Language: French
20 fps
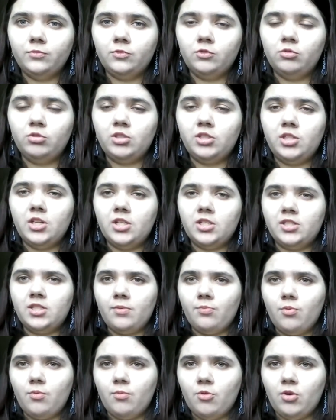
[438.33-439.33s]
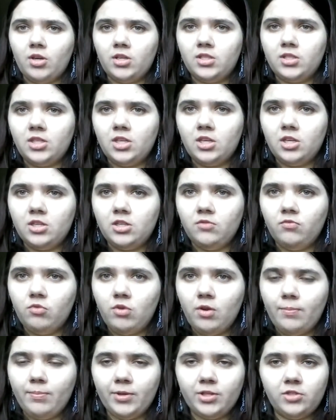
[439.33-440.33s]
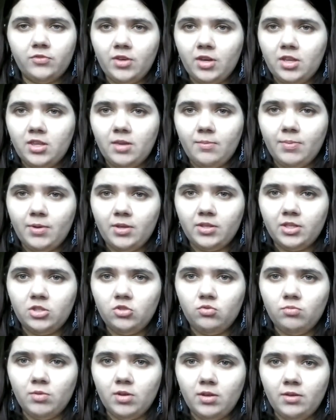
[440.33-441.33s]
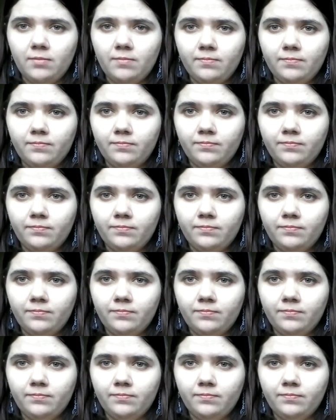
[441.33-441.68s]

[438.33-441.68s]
ou s'il est simplement resté qu'il voulait pas se faire aider par des humains.